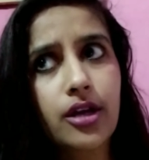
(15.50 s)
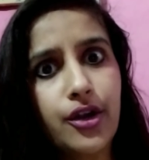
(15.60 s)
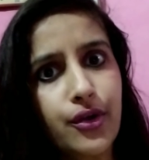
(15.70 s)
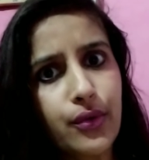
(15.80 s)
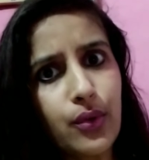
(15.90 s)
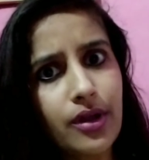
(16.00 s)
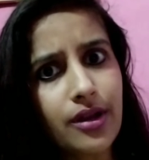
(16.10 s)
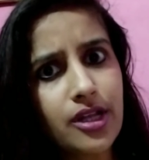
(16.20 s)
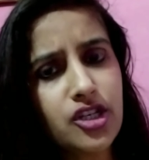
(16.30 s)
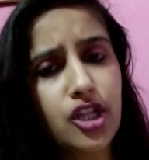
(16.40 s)
कंट्रोल
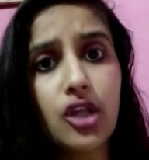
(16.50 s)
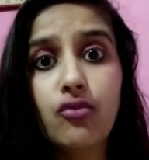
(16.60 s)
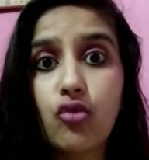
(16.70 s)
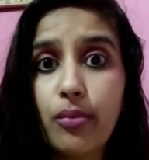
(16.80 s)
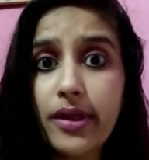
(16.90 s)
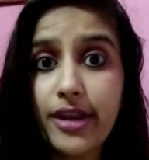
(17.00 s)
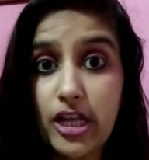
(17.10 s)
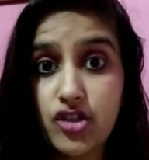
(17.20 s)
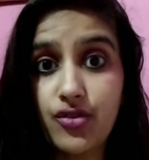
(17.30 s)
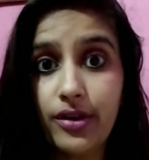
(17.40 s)
करना चाहते हैं वो भी
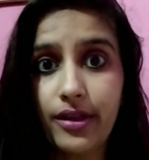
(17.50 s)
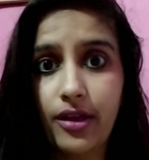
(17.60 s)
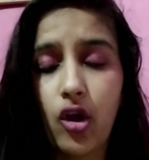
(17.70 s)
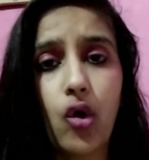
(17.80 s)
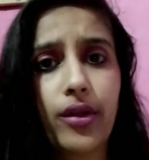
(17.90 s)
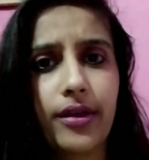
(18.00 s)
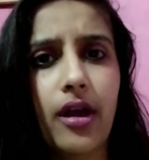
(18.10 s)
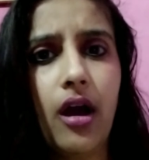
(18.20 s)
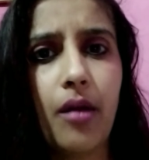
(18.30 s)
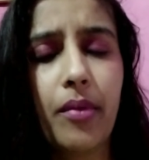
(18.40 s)
नेचुरली और
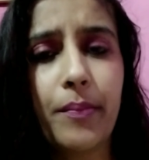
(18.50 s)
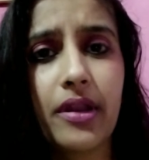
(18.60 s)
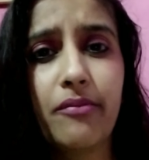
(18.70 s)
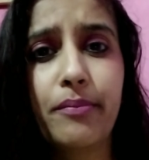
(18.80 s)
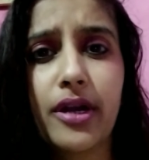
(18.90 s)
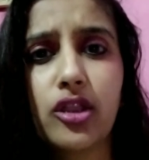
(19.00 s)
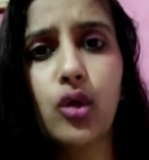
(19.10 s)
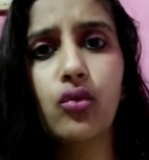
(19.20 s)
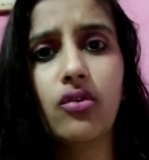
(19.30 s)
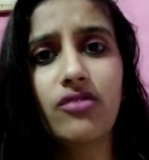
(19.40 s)
क्या आप अपने
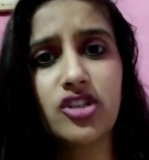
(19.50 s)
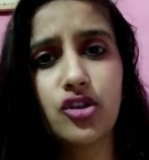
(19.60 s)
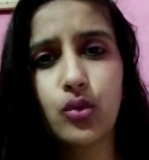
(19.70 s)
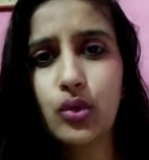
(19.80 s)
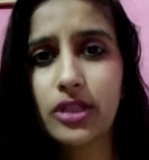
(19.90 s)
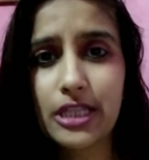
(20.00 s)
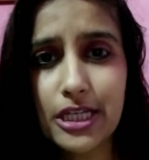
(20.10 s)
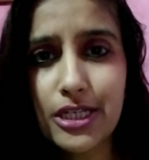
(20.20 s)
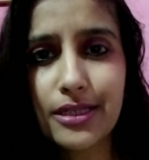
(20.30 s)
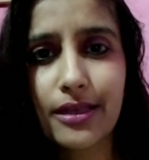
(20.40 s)
बढ़ते हुए वजन को
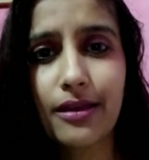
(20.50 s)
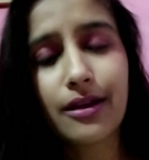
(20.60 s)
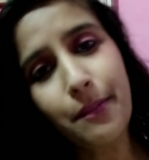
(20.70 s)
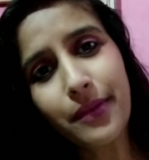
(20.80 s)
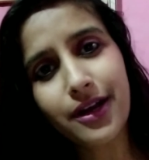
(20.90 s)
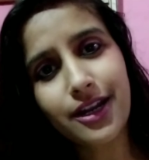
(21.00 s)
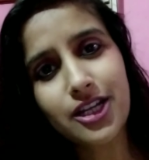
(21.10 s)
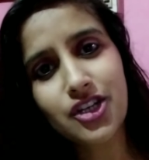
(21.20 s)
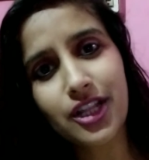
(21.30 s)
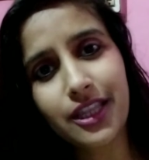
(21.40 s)
तेजी से कम
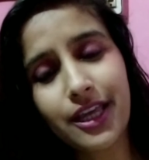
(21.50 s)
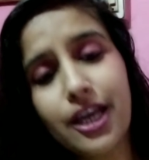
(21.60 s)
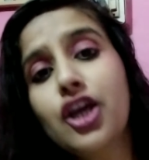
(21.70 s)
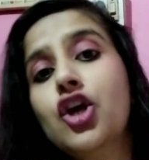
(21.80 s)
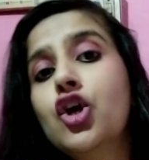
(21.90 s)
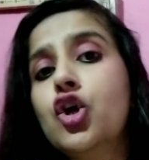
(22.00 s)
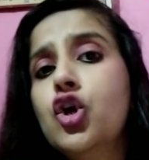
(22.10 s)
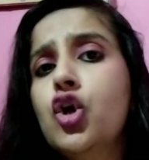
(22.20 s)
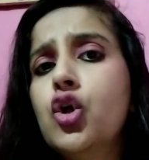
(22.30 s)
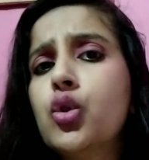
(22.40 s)
करना चाहते हैं
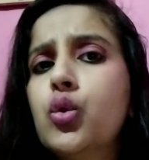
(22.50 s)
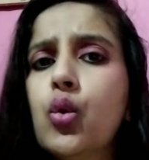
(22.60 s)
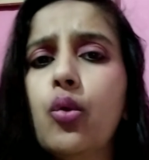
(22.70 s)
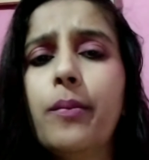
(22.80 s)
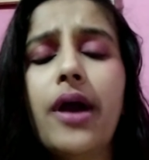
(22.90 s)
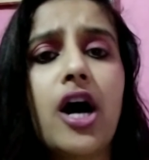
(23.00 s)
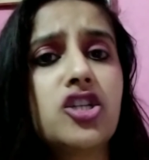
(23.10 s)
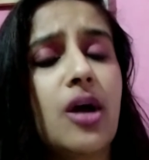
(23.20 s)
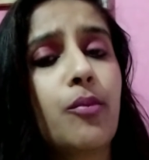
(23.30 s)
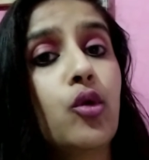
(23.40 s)
तो मैं
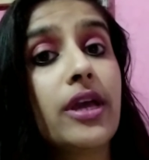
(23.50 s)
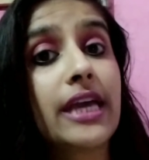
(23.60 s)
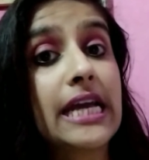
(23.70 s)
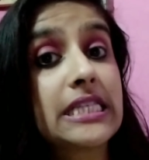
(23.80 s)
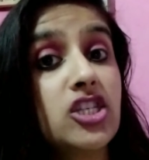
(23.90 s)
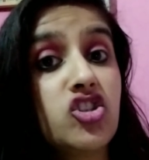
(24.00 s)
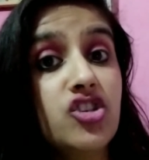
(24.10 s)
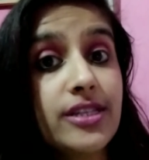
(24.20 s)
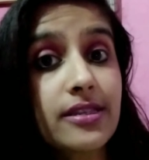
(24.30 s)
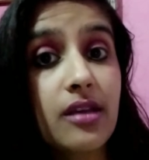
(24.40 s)
आज आपको एक ऐसी
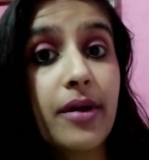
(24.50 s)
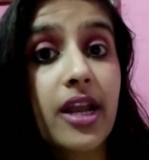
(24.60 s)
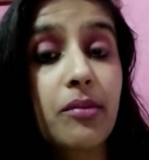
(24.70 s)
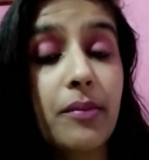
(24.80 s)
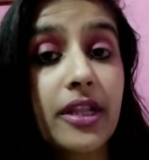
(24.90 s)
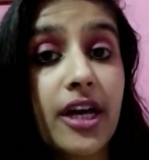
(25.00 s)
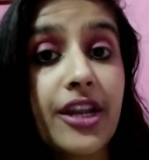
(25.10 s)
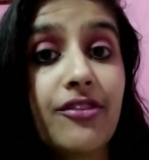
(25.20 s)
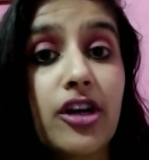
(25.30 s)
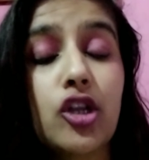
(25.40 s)
चीज के बारे में
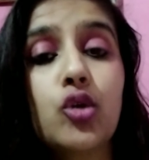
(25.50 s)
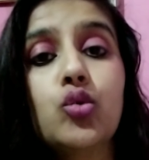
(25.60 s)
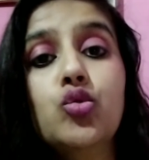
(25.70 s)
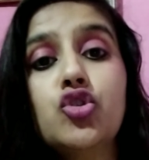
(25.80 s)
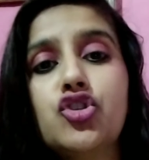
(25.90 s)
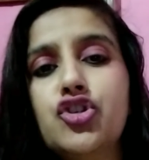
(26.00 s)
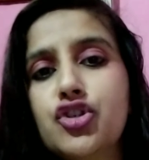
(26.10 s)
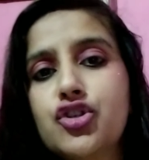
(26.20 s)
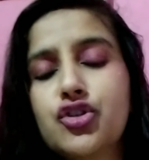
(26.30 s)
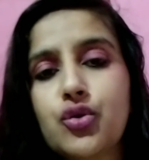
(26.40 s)
बताने वाली हूँ
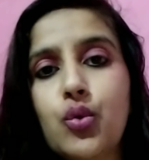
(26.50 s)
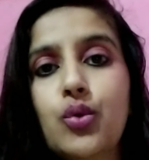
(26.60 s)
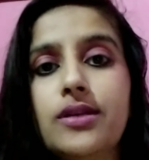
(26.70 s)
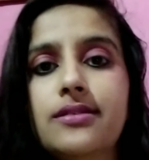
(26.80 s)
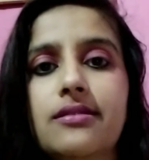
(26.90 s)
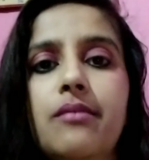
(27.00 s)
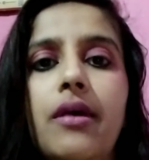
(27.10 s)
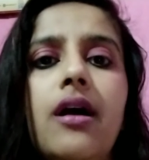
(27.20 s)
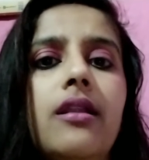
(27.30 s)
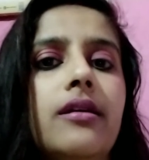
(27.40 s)
जिसको
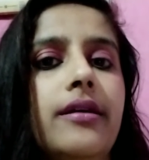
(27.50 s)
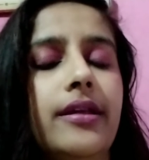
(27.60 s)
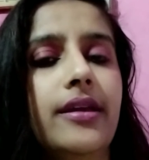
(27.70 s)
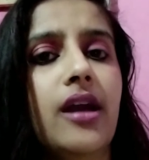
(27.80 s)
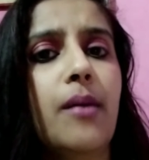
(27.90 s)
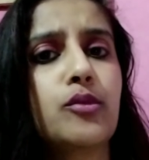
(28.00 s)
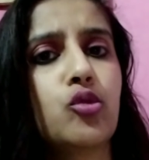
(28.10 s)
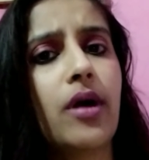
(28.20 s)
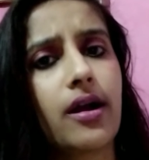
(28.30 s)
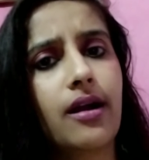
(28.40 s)
इस्तेमाल करके आप
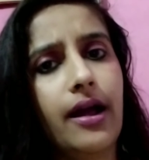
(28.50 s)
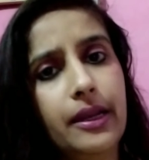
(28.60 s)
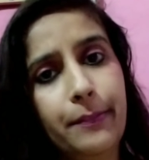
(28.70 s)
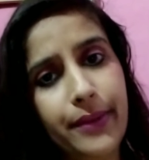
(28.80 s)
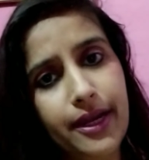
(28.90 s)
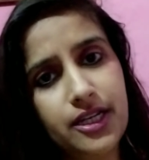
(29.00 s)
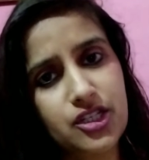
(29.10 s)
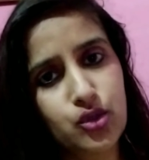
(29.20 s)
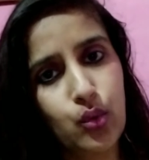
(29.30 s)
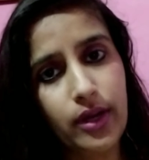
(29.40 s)
सुबह खाली पेट
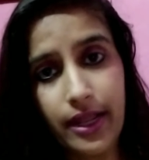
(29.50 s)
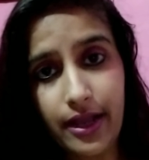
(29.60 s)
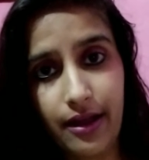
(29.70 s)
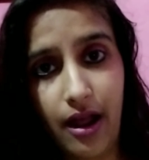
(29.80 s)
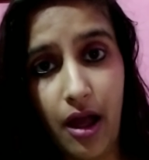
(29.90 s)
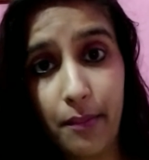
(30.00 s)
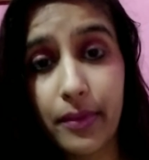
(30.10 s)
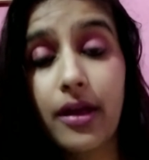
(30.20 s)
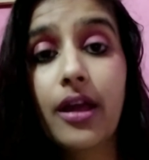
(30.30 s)
जिसको लेकर आप